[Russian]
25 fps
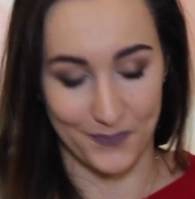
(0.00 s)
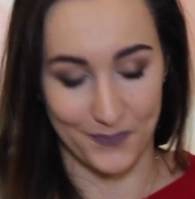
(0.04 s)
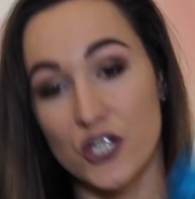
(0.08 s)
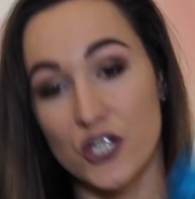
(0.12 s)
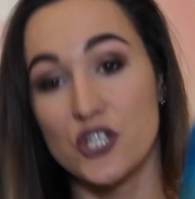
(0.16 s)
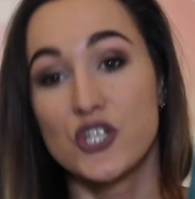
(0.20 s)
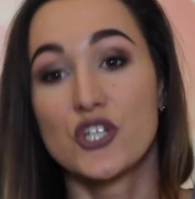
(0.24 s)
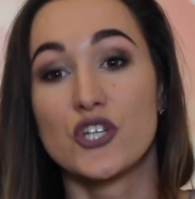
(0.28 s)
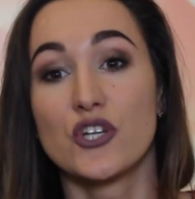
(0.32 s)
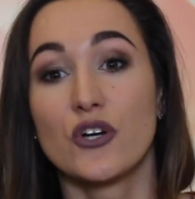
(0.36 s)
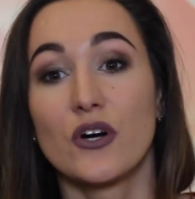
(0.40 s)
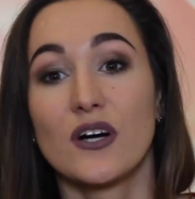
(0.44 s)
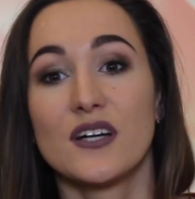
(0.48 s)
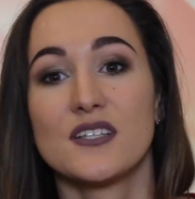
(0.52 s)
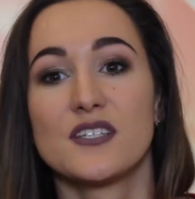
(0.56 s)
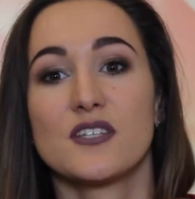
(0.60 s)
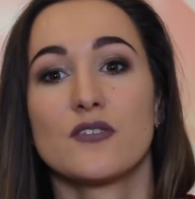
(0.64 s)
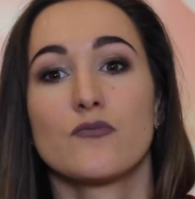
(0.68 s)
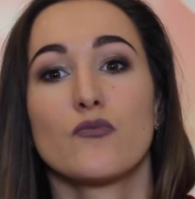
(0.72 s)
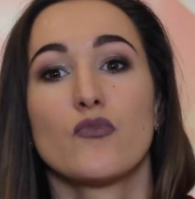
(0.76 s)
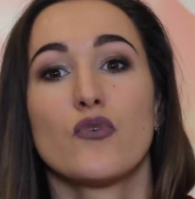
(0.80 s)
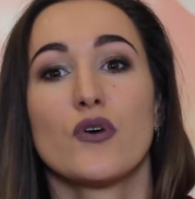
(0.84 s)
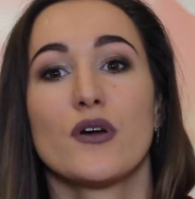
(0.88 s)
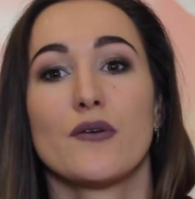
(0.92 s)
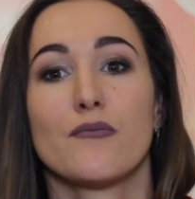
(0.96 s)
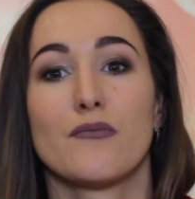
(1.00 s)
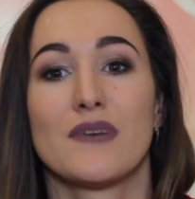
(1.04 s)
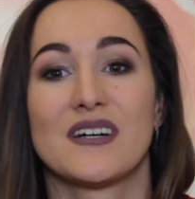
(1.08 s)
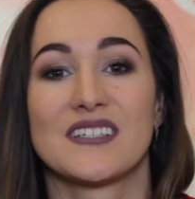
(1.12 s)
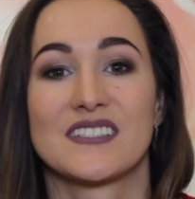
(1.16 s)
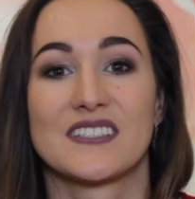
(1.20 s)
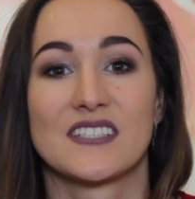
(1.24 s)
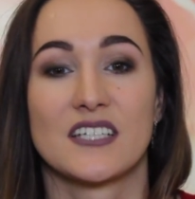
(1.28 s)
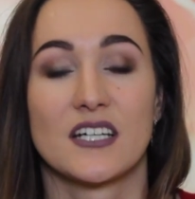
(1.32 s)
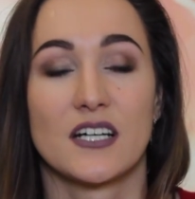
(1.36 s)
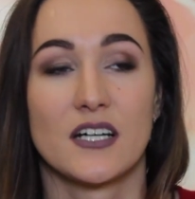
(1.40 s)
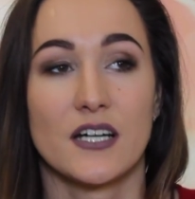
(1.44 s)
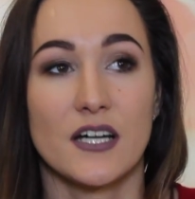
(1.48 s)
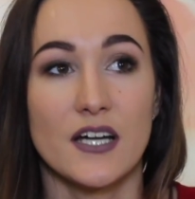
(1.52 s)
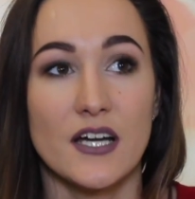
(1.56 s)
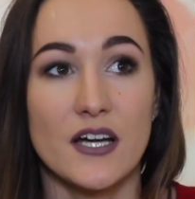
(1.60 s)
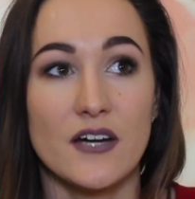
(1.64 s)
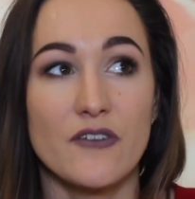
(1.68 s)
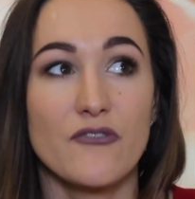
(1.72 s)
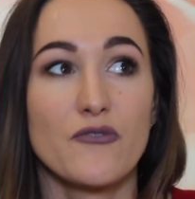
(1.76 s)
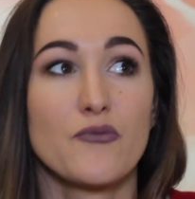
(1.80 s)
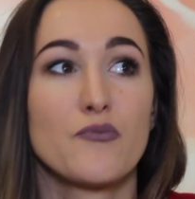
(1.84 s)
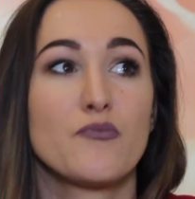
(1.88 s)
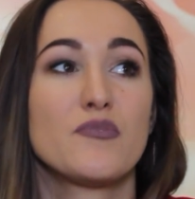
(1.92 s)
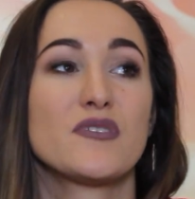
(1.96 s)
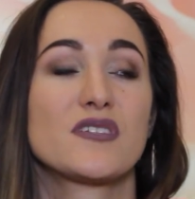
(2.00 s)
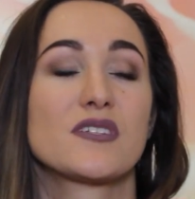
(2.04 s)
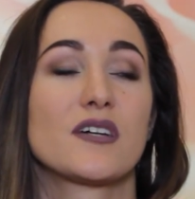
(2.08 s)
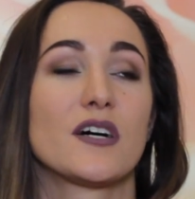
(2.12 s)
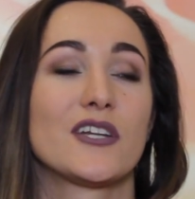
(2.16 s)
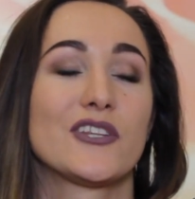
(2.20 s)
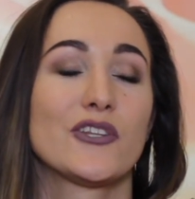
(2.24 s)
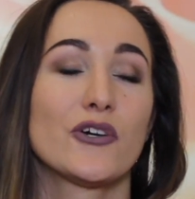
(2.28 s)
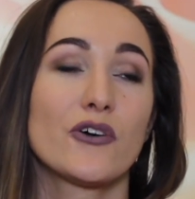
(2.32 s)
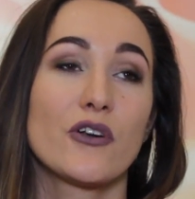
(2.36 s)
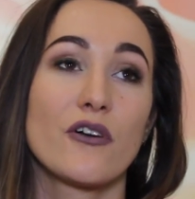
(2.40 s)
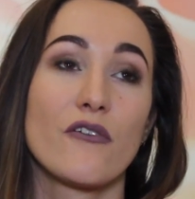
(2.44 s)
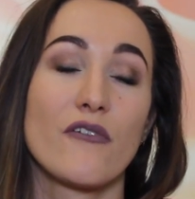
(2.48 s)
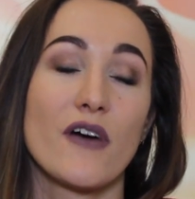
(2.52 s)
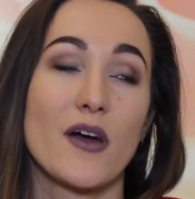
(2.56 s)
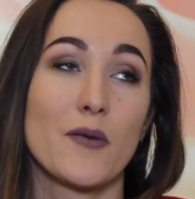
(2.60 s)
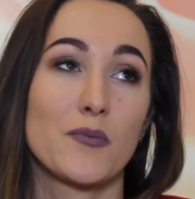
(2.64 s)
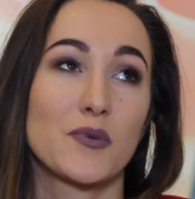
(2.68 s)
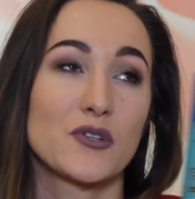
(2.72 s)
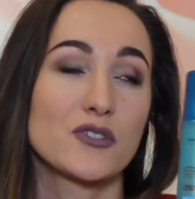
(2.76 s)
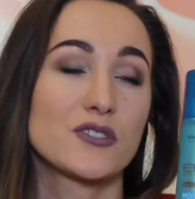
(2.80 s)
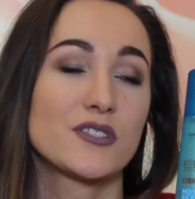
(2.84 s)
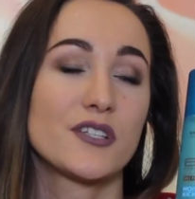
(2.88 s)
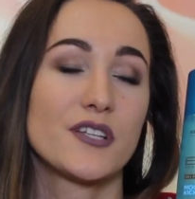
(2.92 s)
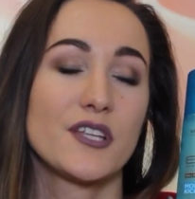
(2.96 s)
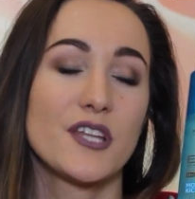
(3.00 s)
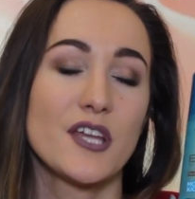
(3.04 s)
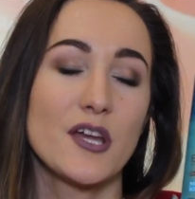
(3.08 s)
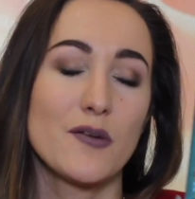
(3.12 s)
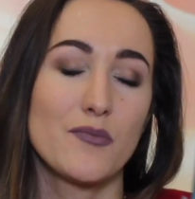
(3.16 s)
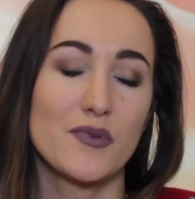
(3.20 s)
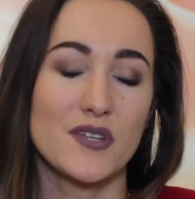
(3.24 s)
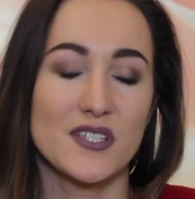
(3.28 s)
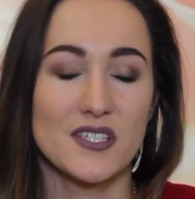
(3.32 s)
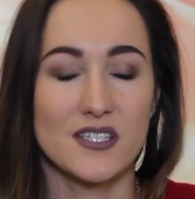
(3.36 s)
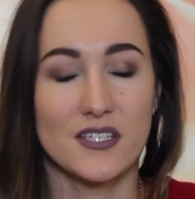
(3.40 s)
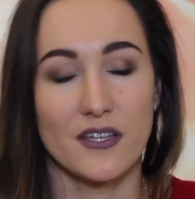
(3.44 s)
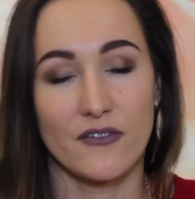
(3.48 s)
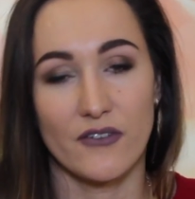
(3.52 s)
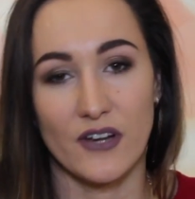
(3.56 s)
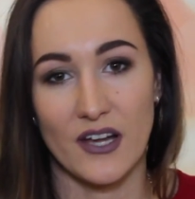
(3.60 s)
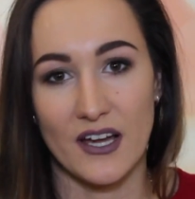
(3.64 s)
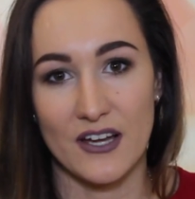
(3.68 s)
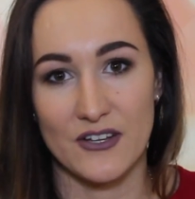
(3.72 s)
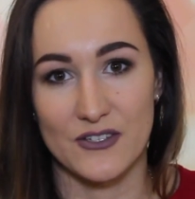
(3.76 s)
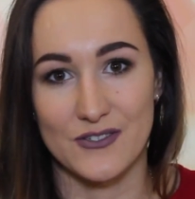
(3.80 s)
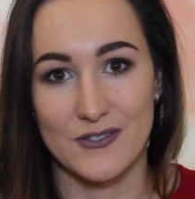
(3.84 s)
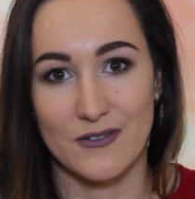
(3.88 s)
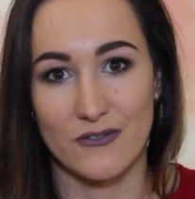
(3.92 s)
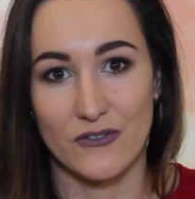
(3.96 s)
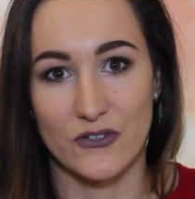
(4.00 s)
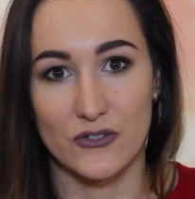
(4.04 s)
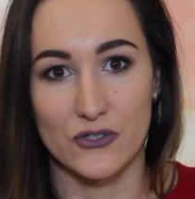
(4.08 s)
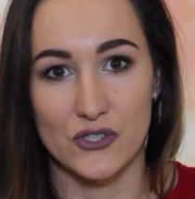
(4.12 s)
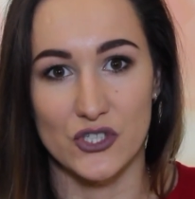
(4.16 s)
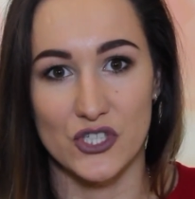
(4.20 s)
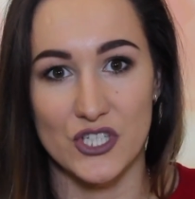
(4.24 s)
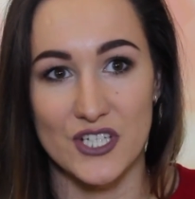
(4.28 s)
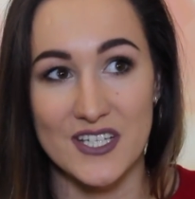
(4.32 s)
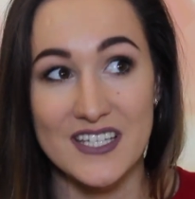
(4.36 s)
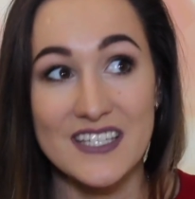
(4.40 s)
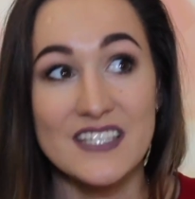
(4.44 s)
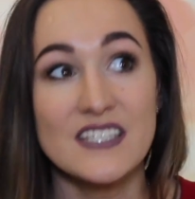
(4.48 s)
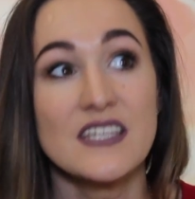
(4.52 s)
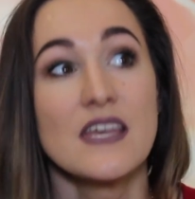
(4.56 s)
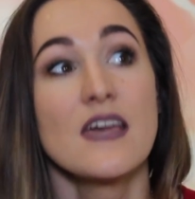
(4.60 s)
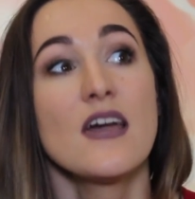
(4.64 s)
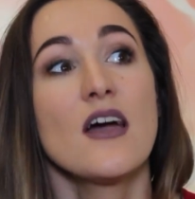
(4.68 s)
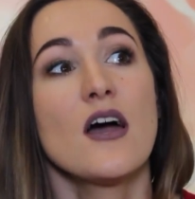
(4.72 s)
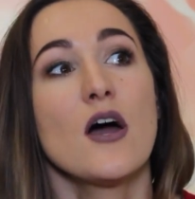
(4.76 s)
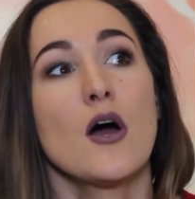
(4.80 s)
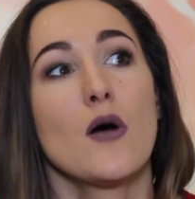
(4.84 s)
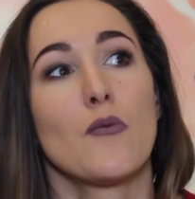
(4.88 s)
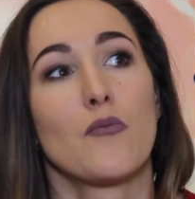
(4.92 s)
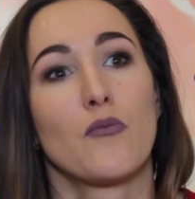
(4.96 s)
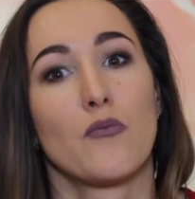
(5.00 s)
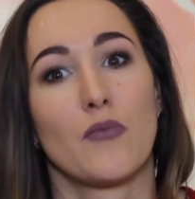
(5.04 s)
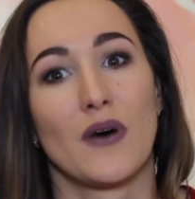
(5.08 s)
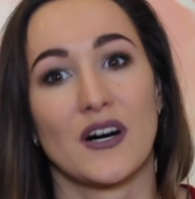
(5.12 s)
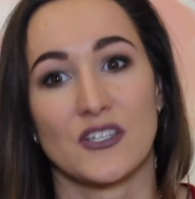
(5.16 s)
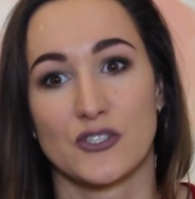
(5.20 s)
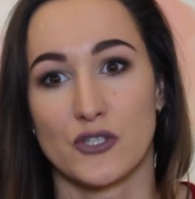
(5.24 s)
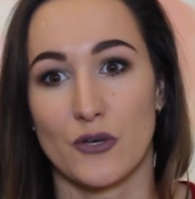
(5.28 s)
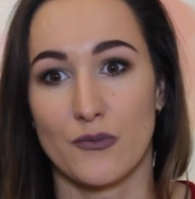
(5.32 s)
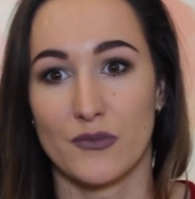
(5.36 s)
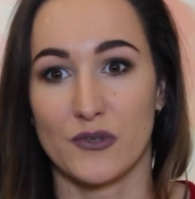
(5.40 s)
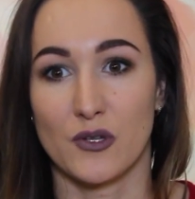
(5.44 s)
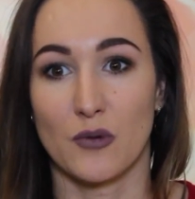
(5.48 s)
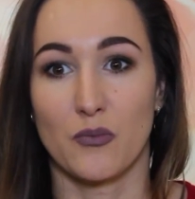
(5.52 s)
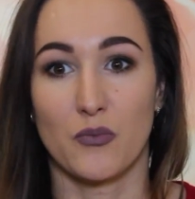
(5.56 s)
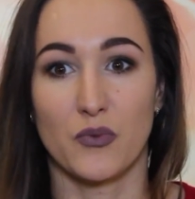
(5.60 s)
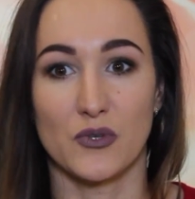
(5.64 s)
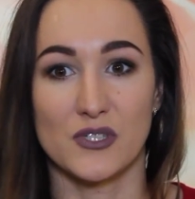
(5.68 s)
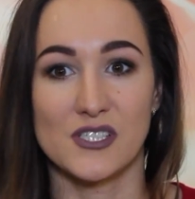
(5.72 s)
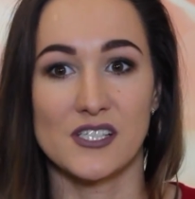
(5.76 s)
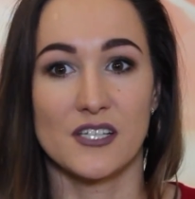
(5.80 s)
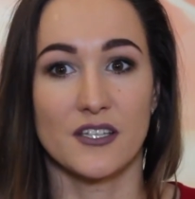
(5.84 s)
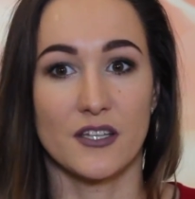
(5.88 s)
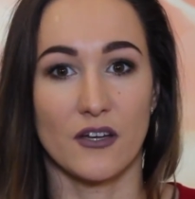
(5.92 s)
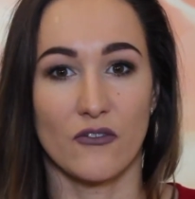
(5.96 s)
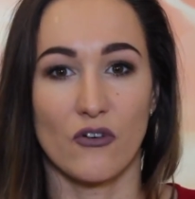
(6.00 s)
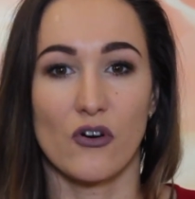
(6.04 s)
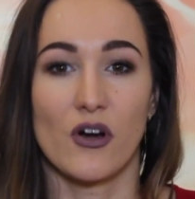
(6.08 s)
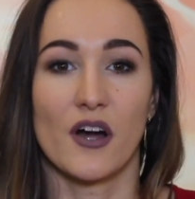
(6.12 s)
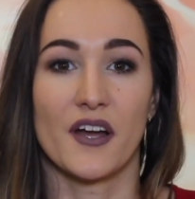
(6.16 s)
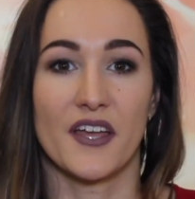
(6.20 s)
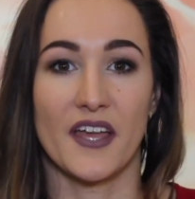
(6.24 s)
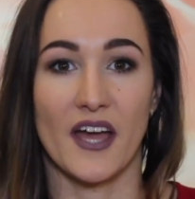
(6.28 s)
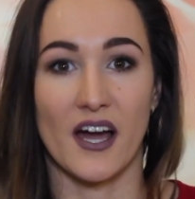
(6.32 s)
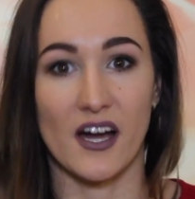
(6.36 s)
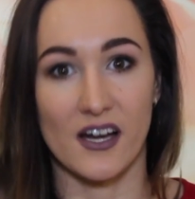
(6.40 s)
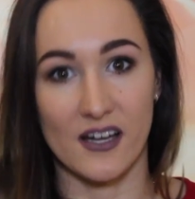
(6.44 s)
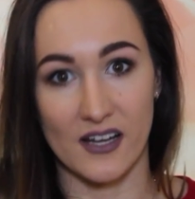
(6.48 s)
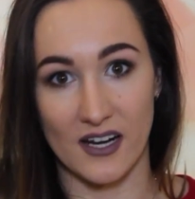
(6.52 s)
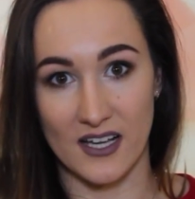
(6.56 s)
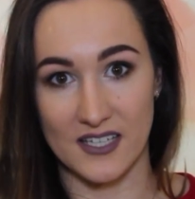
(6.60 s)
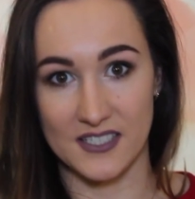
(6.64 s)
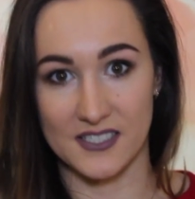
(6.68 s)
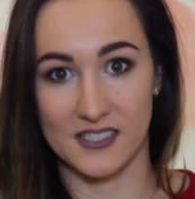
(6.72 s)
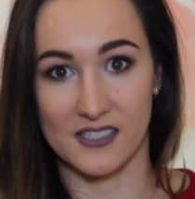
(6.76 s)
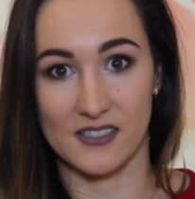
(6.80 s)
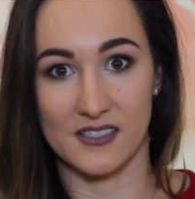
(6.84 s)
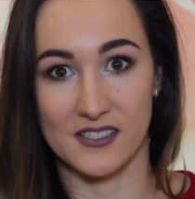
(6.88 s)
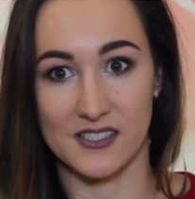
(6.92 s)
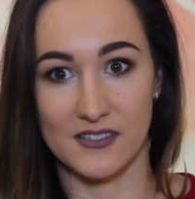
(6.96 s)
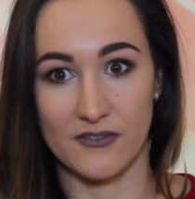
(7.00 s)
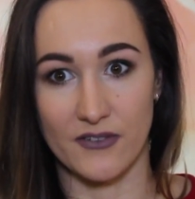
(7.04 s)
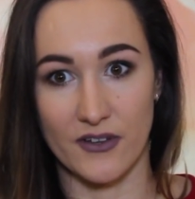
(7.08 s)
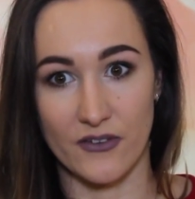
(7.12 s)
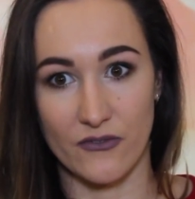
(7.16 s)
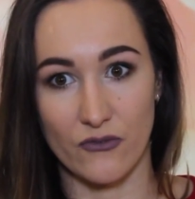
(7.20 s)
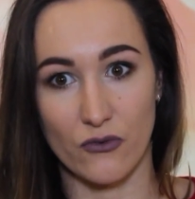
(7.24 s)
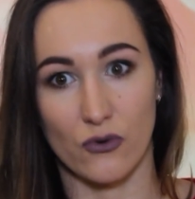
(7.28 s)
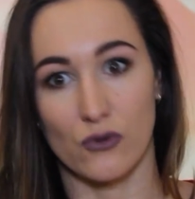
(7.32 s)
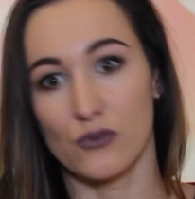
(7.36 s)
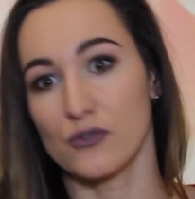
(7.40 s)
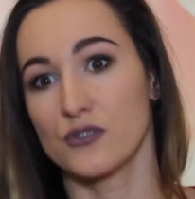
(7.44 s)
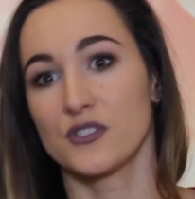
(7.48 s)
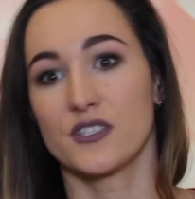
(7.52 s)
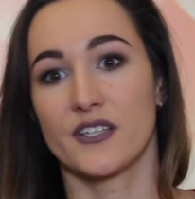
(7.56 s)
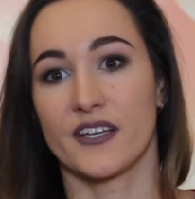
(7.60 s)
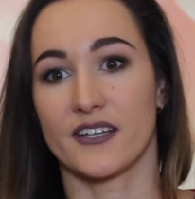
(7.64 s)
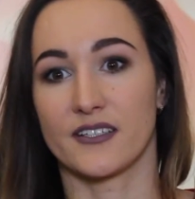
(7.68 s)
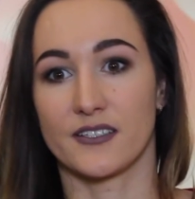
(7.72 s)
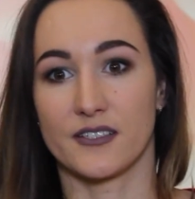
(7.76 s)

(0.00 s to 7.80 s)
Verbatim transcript: Еще один мой must-have, без которого я просто не представляю свою жизнь, особенно после того, как я окрасила свои волосы.